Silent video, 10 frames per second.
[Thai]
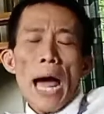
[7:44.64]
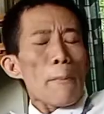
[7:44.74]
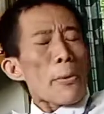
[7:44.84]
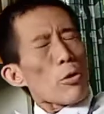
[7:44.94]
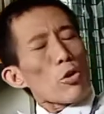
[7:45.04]
การ
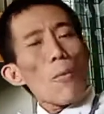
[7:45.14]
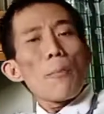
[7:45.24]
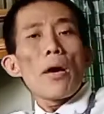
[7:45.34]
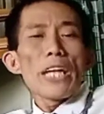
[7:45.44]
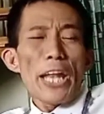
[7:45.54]
เป็นยูทูบ
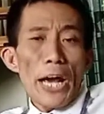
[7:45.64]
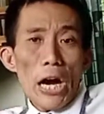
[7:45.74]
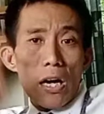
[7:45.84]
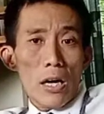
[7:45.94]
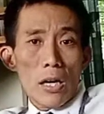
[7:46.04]
เบอร์ที่ดี
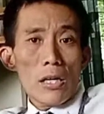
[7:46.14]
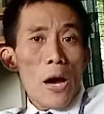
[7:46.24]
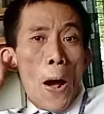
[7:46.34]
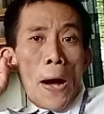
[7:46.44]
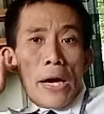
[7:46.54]
ก็คือ
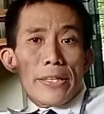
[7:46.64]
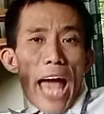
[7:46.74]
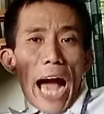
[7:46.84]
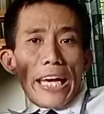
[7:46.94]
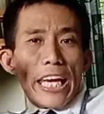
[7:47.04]
อ
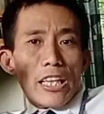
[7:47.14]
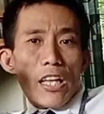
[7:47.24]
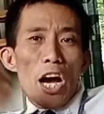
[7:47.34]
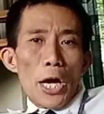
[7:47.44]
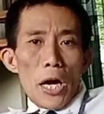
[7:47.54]
ย่าคิด
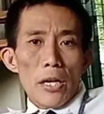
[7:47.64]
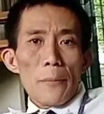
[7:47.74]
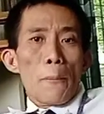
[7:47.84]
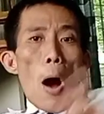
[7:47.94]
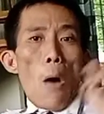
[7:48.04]
เรื่องเงิน
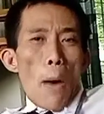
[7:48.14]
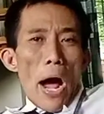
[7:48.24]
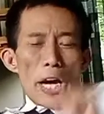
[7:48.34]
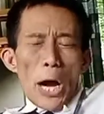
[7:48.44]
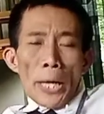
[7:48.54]
เพราะว่า
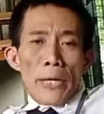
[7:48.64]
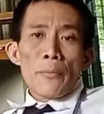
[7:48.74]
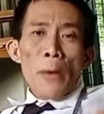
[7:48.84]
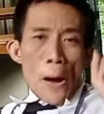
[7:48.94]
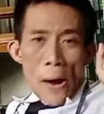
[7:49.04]
เงิน
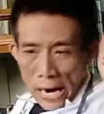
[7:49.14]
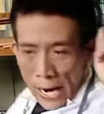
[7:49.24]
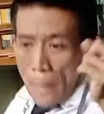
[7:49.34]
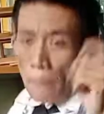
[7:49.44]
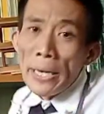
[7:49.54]

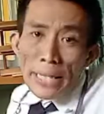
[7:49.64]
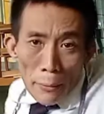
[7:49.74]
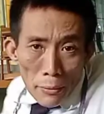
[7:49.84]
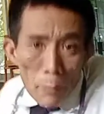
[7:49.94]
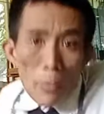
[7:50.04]
มันจะ
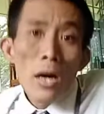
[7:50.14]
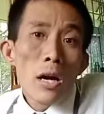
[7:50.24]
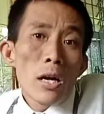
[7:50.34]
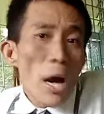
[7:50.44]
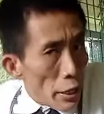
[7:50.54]
คื
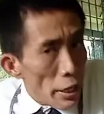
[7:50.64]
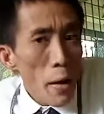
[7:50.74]
อเงิน